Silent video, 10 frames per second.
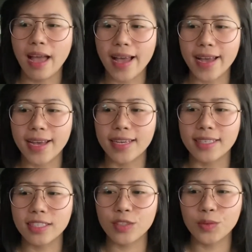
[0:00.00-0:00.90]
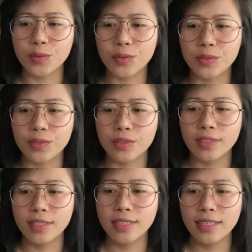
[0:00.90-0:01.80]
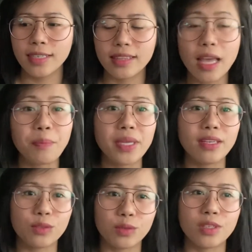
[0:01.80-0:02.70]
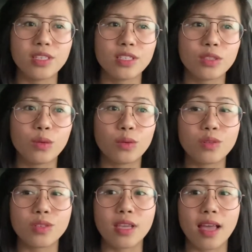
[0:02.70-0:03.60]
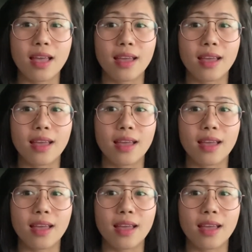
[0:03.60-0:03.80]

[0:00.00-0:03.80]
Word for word: At itong topic na to is tungkol sa